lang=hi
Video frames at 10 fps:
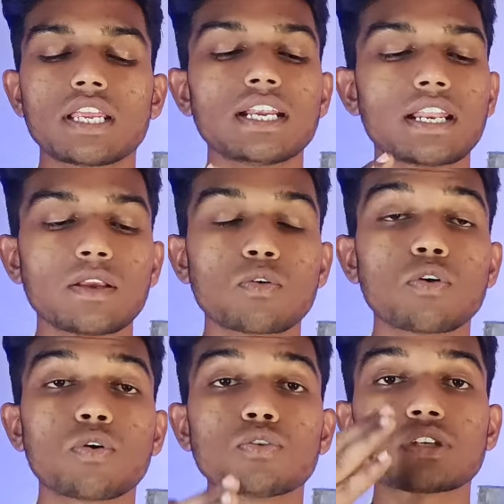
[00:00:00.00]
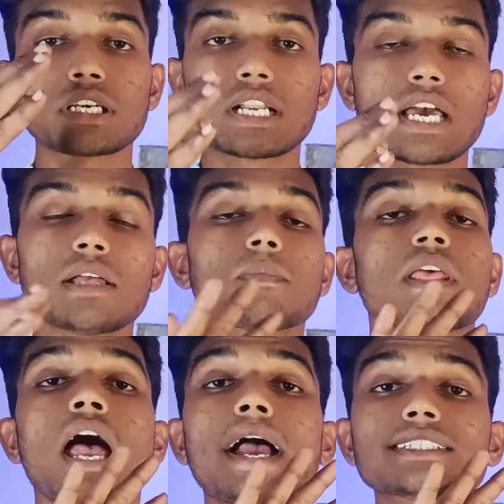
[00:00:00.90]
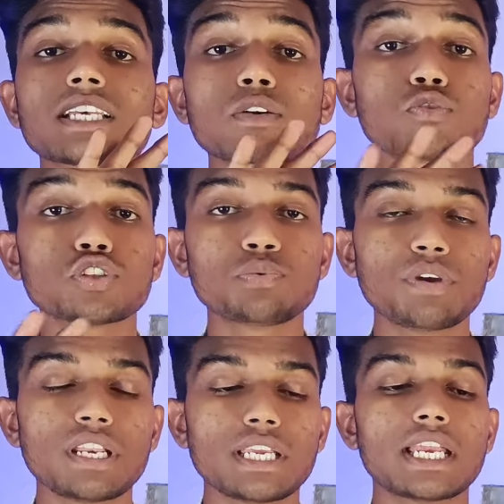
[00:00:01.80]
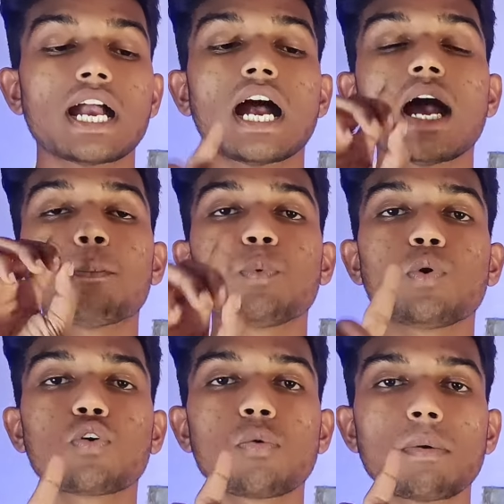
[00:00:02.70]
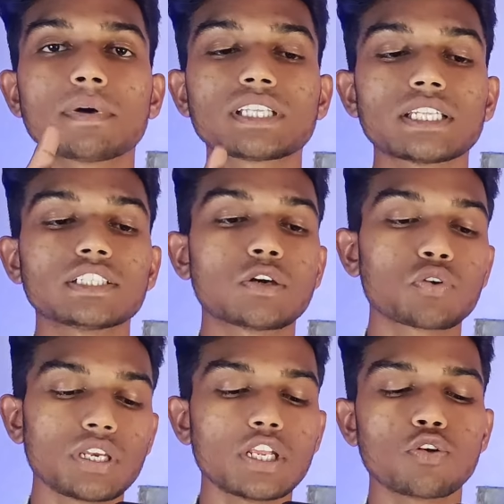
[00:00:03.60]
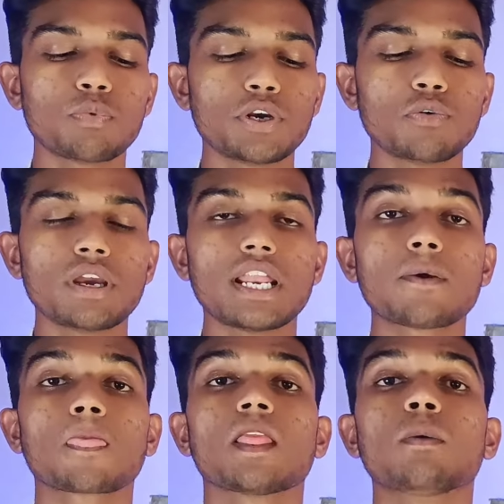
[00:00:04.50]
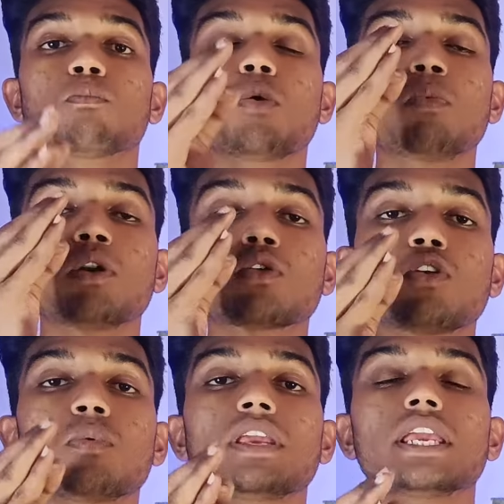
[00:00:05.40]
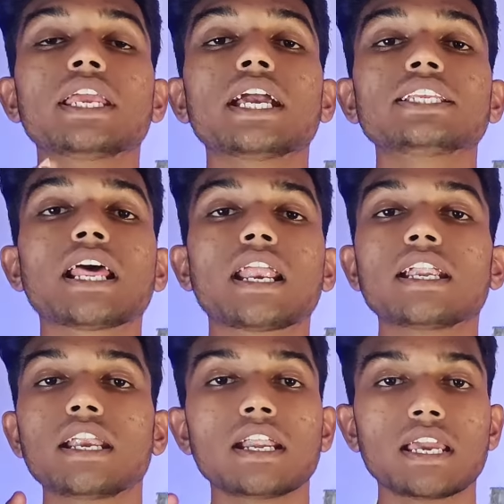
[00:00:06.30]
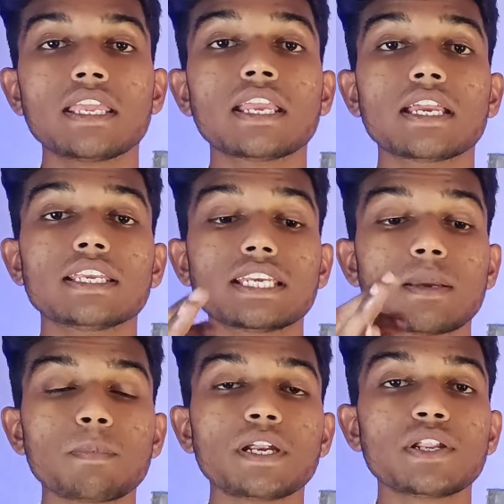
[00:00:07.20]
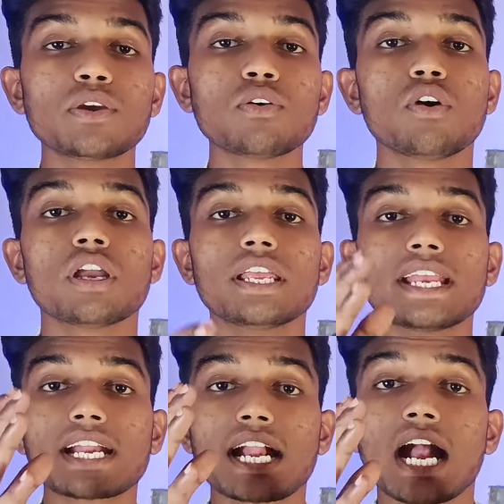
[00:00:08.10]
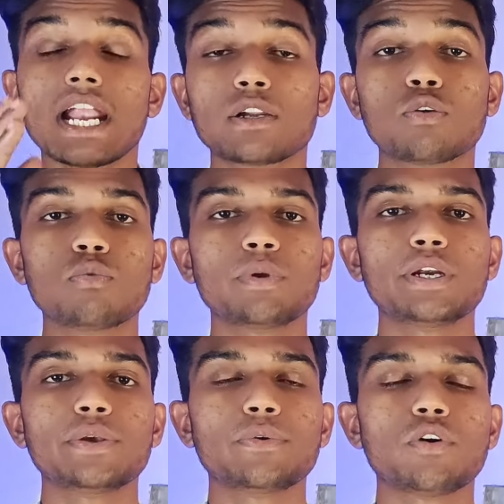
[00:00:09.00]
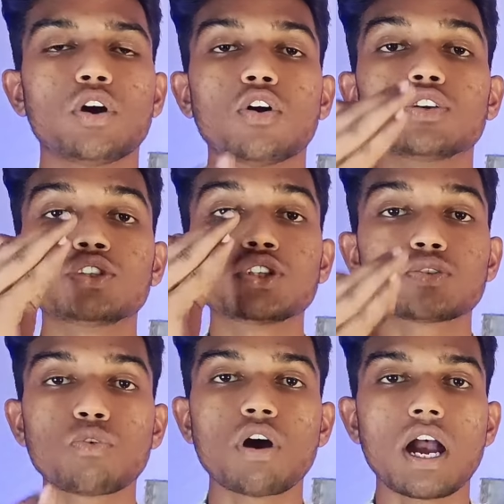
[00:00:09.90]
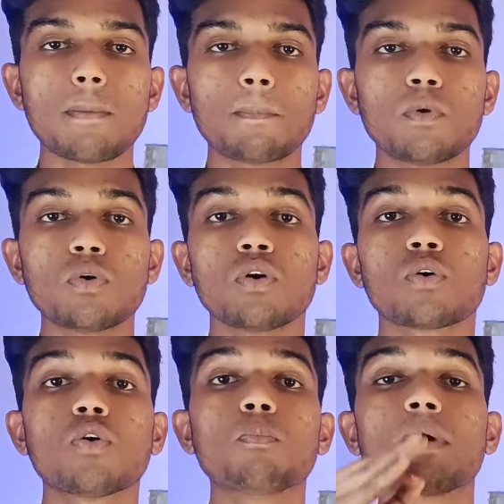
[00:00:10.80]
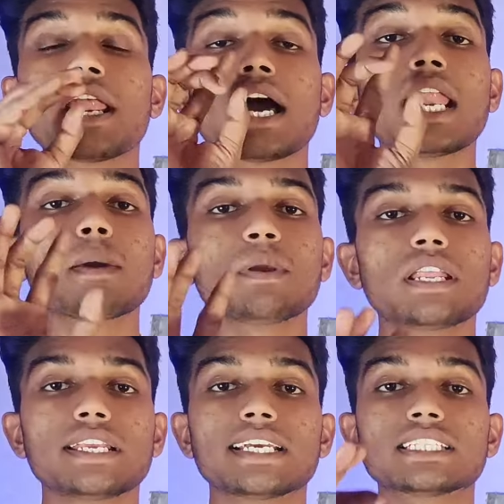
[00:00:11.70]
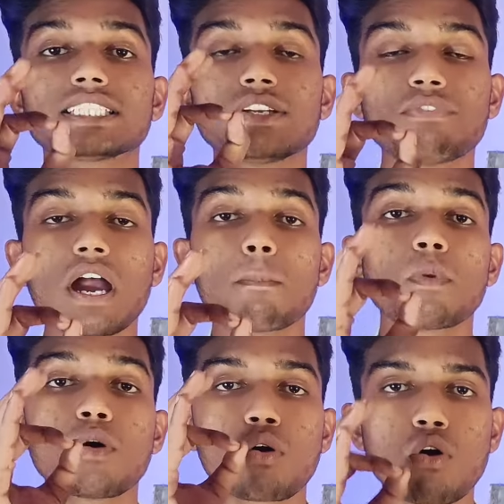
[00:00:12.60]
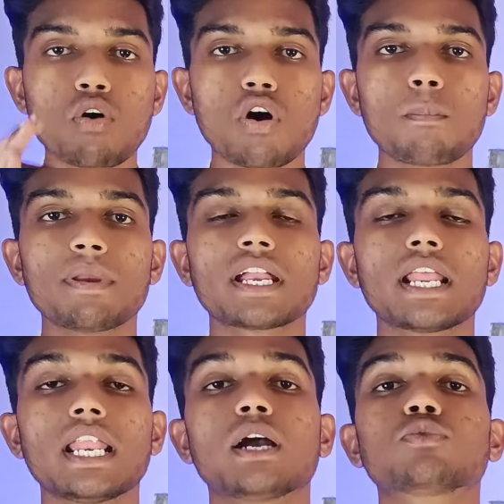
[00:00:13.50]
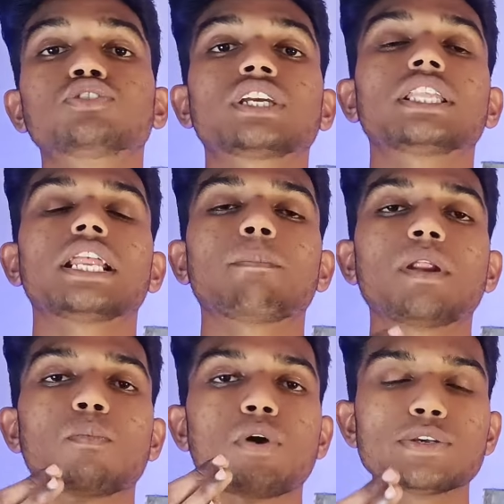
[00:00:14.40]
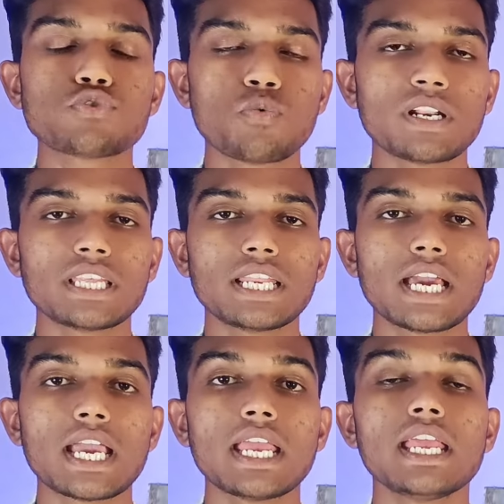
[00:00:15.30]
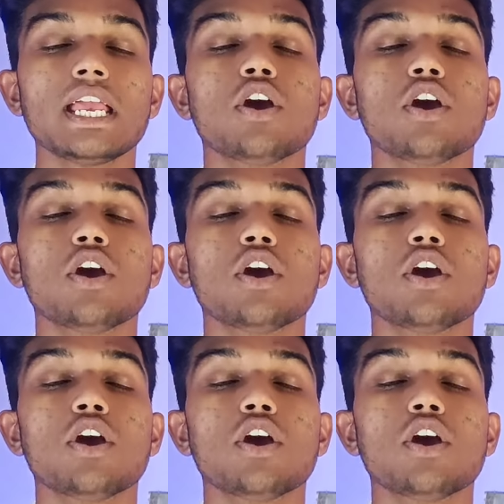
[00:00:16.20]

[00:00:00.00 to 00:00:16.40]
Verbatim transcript: रहा है ये ट्री को ग्रोथ कर रहा है ऐसा कुछ भी नहीं है आप लोगों को मैं बता देता हूँ कि ये जो वीडियो है ना वो बिल्कुल भी ए जनरेटेड नहीं है ये वीडियो ये कार्टून वीडियो है और जिसको आप लोग को बनाना भी नहीं है सिर्फ आप लोग को कॉपी करना उसके अंदर अपना वॉइस ओवर देना है